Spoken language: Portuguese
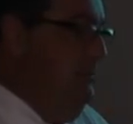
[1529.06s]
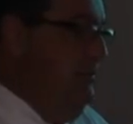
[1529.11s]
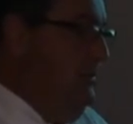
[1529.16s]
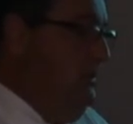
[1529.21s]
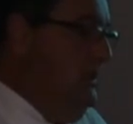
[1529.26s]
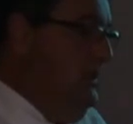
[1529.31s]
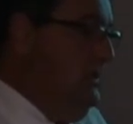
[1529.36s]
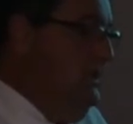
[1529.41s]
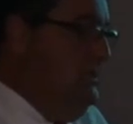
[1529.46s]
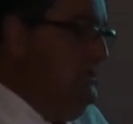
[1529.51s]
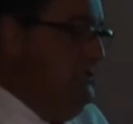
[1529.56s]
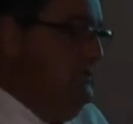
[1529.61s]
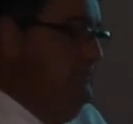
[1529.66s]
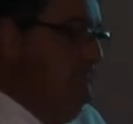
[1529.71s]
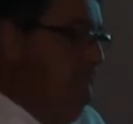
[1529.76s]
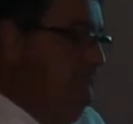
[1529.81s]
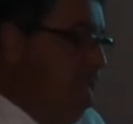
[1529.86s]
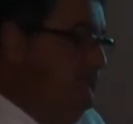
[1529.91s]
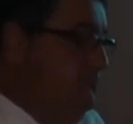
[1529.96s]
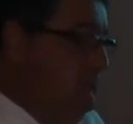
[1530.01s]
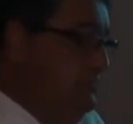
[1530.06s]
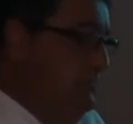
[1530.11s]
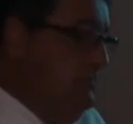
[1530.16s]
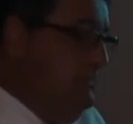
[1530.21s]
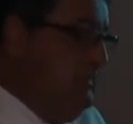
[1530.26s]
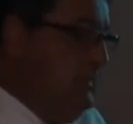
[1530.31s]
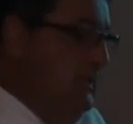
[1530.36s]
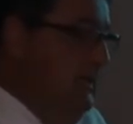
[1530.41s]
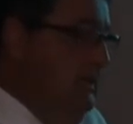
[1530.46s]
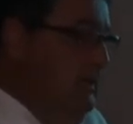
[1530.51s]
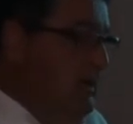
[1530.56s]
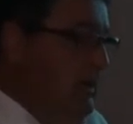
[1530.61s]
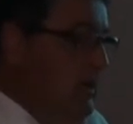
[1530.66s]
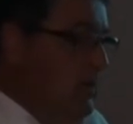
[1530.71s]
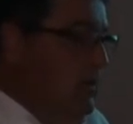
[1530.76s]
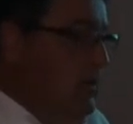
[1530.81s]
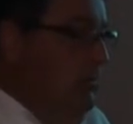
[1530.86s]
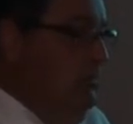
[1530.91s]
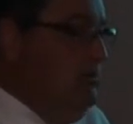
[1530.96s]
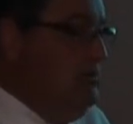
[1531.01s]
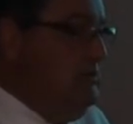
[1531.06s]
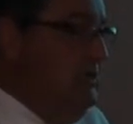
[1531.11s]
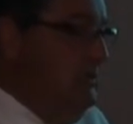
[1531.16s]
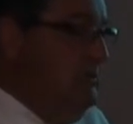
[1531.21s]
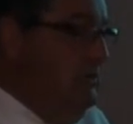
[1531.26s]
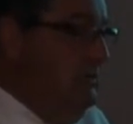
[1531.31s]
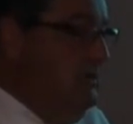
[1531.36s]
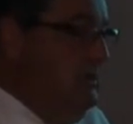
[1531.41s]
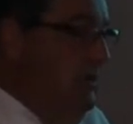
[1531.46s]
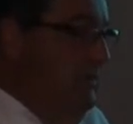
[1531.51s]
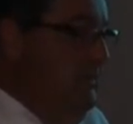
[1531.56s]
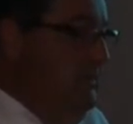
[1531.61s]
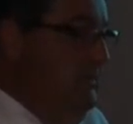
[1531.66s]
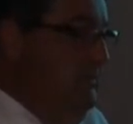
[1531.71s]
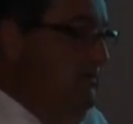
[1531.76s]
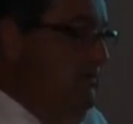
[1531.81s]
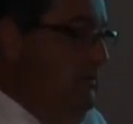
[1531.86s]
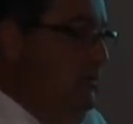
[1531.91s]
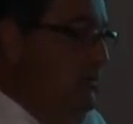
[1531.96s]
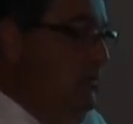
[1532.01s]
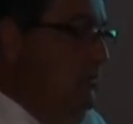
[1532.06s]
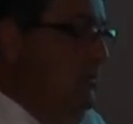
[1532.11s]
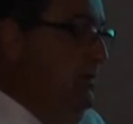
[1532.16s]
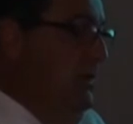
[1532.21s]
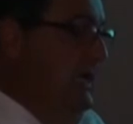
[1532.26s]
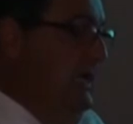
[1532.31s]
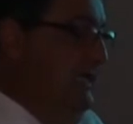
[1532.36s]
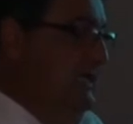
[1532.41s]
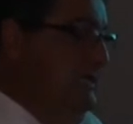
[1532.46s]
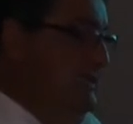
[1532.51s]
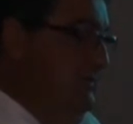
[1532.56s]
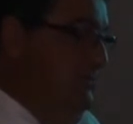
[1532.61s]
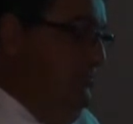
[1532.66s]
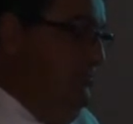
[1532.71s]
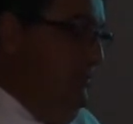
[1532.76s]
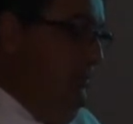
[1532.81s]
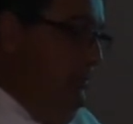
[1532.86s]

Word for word: importante. Como um centro de trauma nível 1, além de